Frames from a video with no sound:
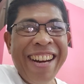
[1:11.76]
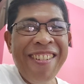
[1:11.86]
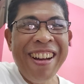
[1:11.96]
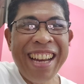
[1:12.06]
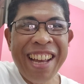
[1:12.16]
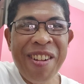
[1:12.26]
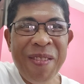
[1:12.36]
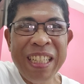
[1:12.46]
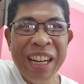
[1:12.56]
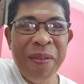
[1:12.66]
Sino niya yun,
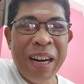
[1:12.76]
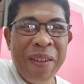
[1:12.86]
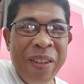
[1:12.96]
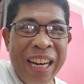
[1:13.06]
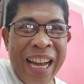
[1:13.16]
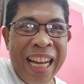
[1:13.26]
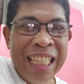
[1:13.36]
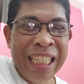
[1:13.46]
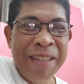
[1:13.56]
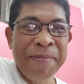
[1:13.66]
Mr.
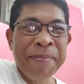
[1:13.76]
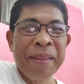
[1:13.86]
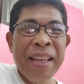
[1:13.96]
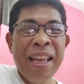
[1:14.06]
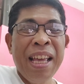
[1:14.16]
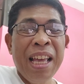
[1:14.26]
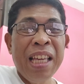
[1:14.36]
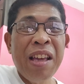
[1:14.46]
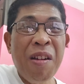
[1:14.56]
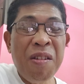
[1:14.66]
Maravillas?
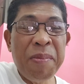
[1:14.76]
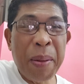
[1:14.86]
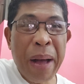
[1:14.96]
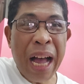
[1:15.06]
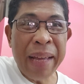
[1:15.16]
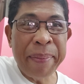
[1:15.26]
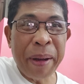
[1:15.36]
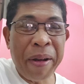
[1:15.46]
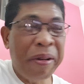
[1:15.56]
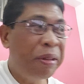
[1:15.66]
Yung babae
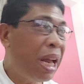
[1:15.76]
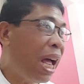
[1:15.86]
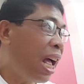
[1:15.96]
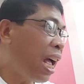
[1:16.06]
po na